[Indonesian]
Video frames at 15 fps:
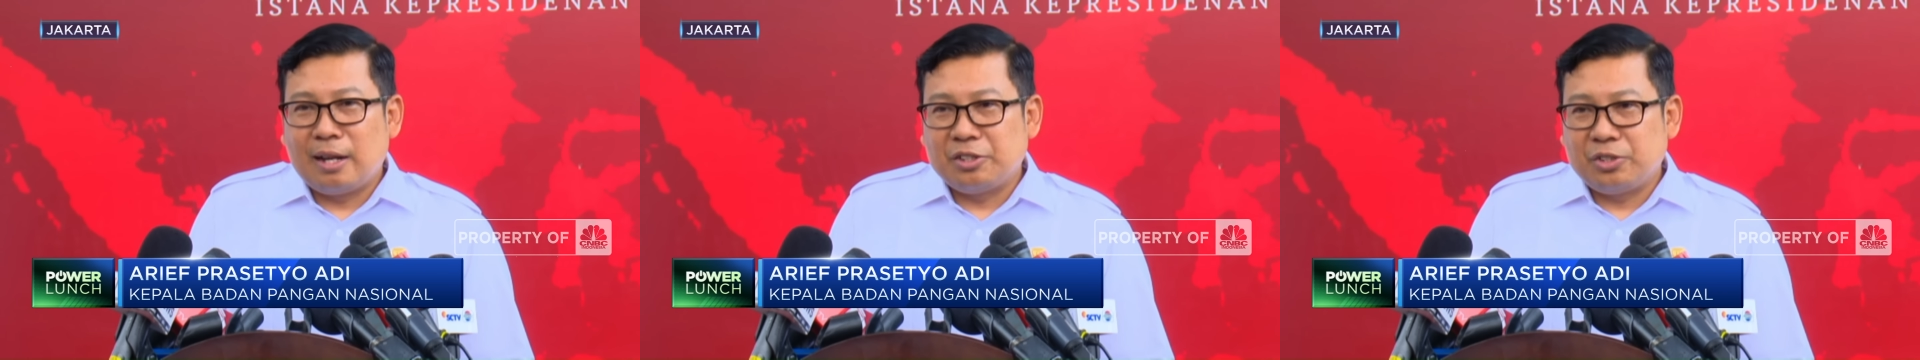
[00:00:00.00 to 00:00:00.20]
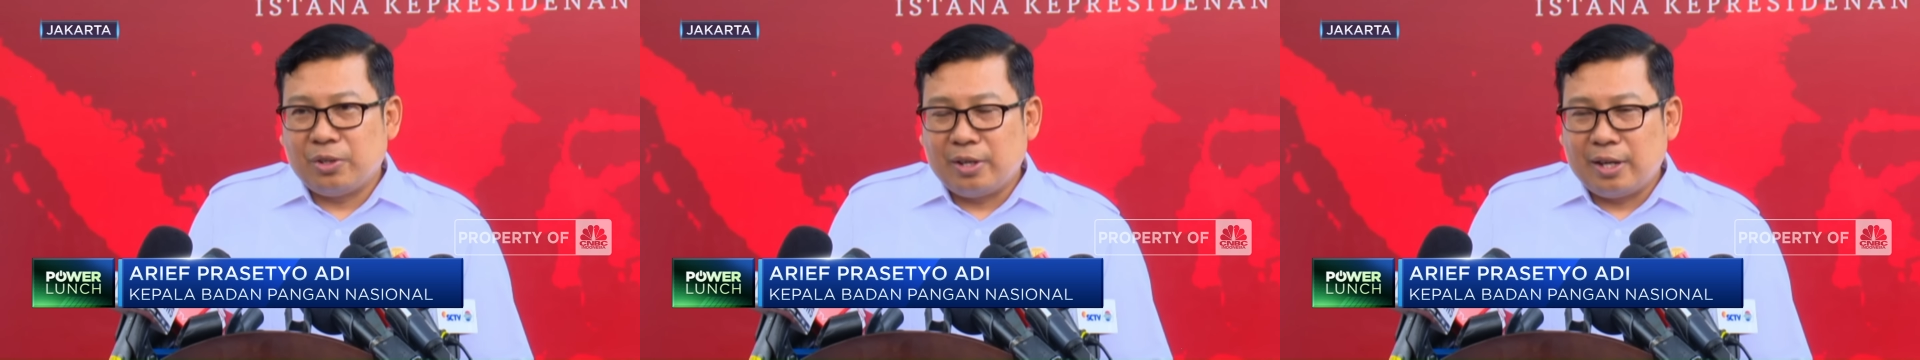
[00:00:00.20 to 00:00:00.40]

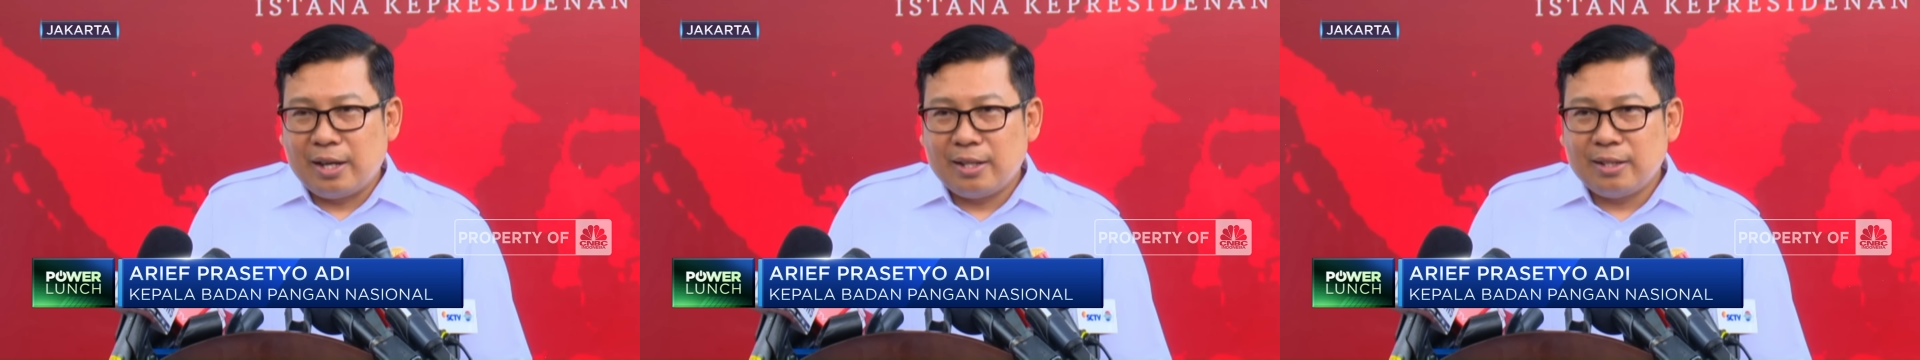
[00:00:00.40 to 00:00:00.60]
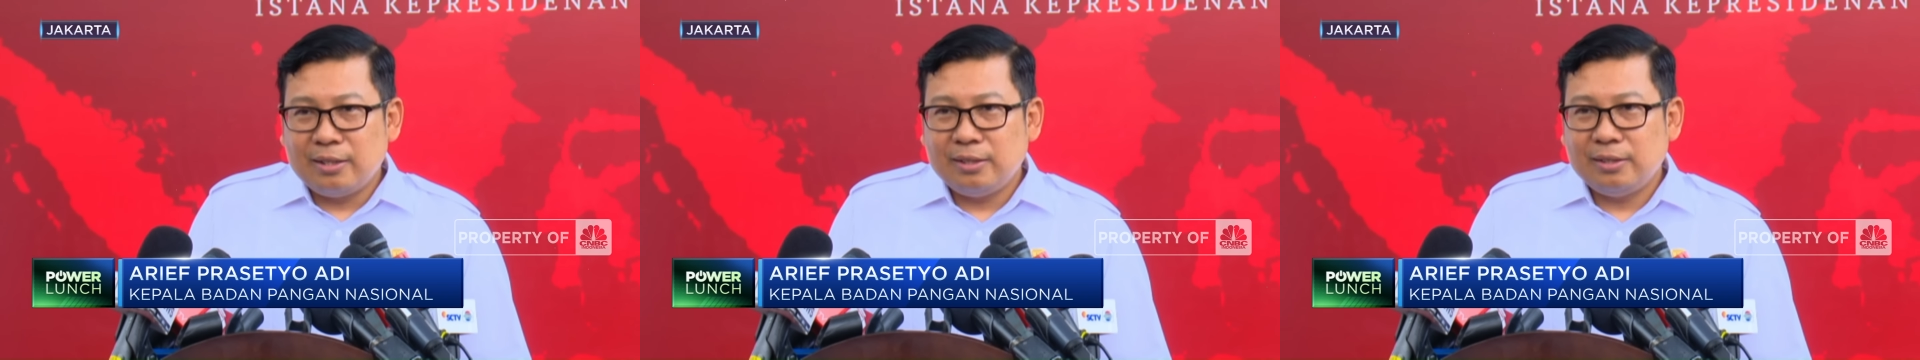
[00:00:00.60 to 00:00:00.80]

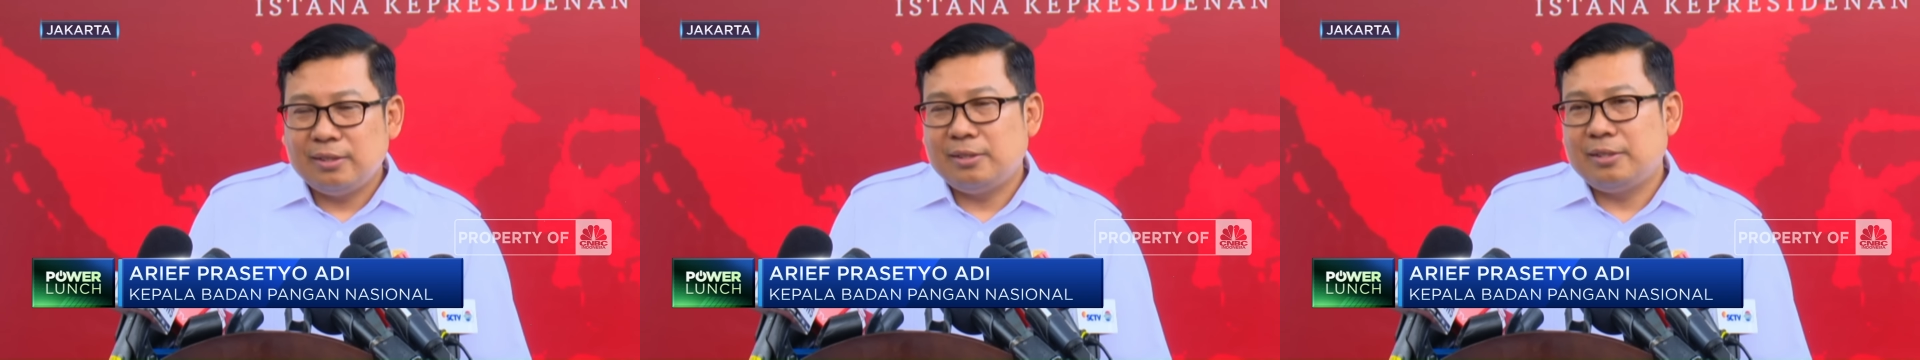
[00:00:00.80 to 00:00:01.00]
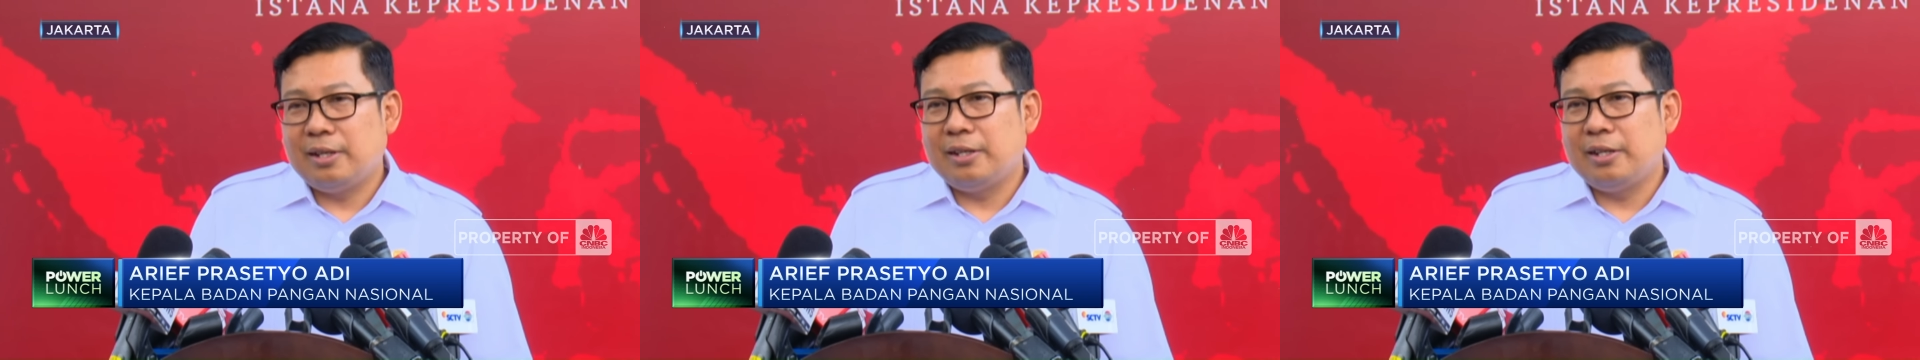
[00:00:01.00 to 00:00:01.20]
nasional.
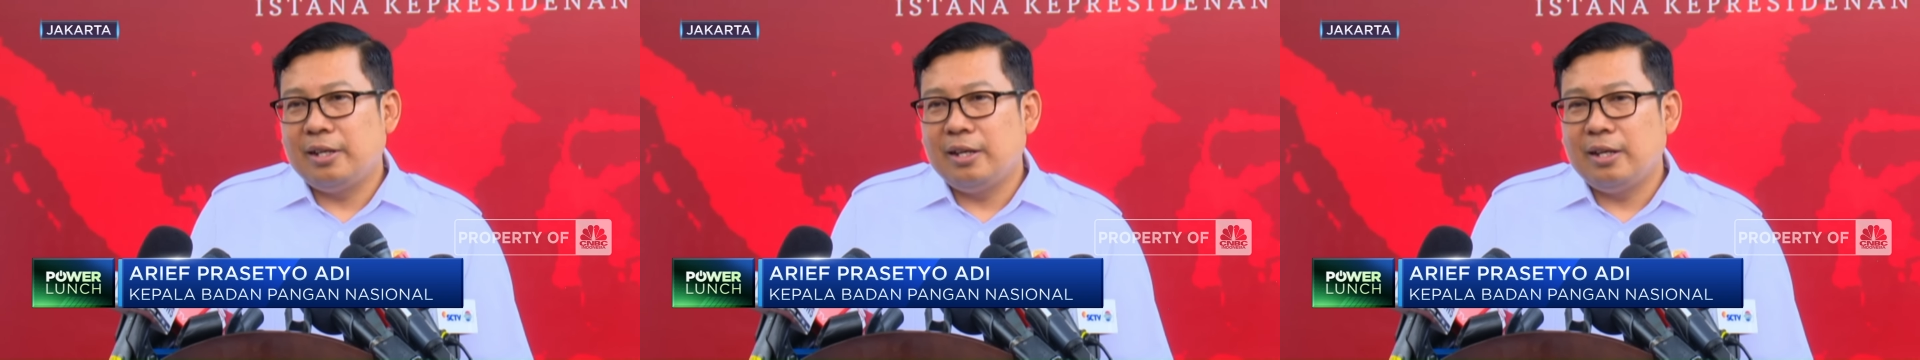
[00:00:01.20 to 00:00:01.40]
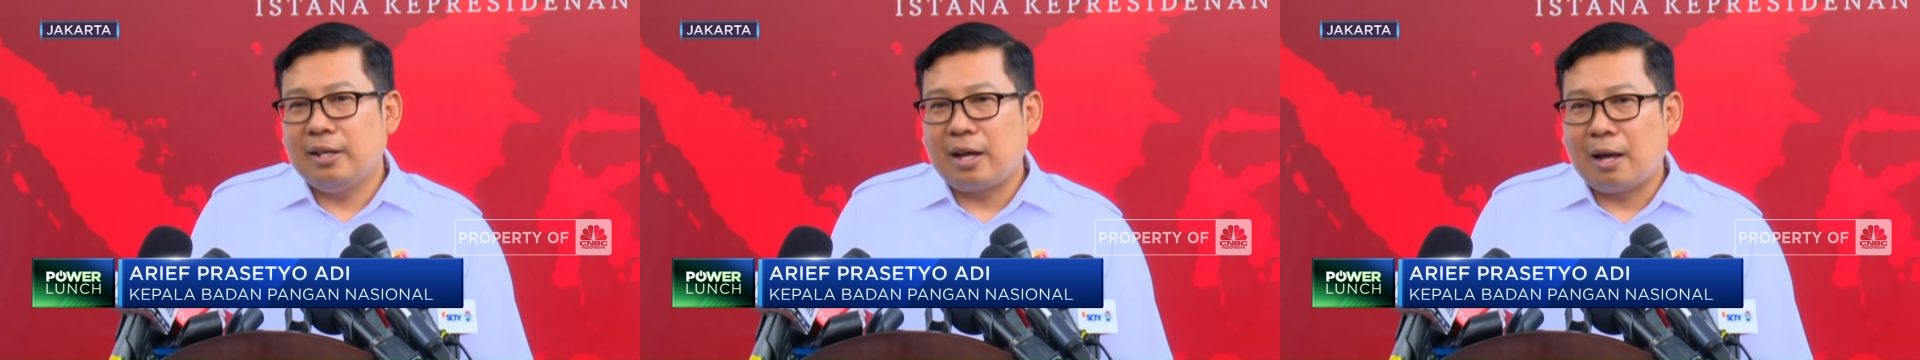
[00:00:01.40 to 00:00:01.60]

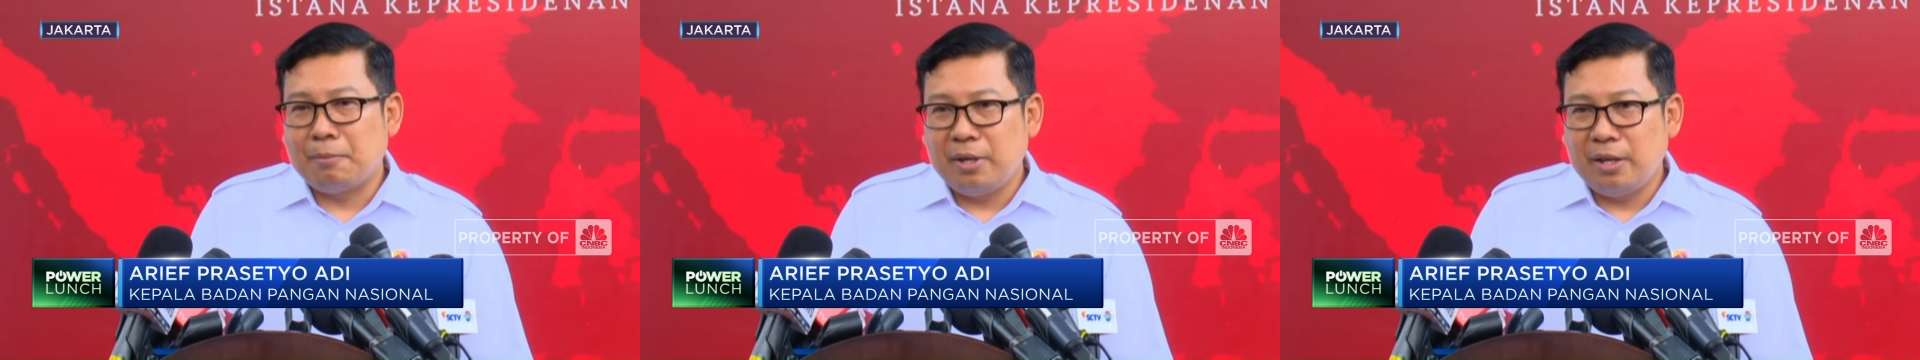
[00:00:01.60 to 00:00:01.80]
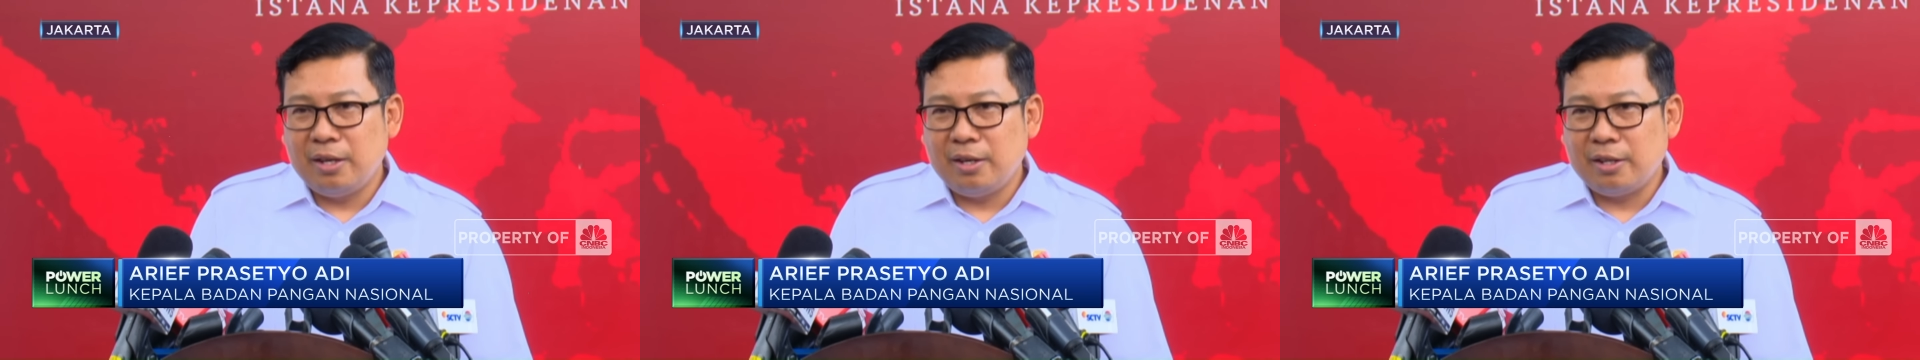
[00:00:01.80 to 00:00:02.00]
Jadi
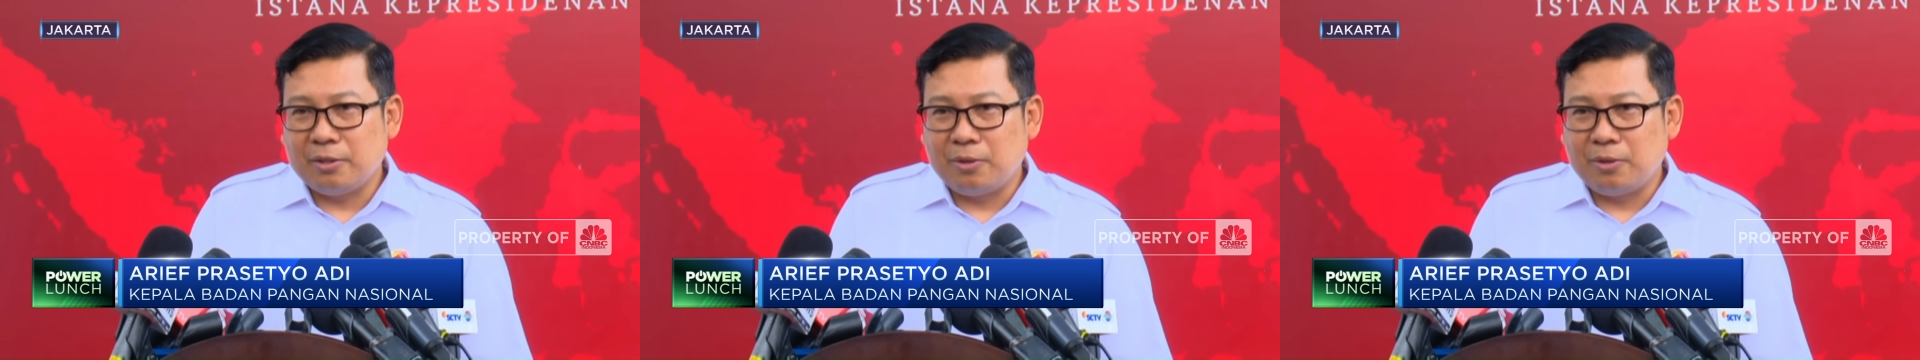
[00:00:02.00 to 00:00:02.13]
kami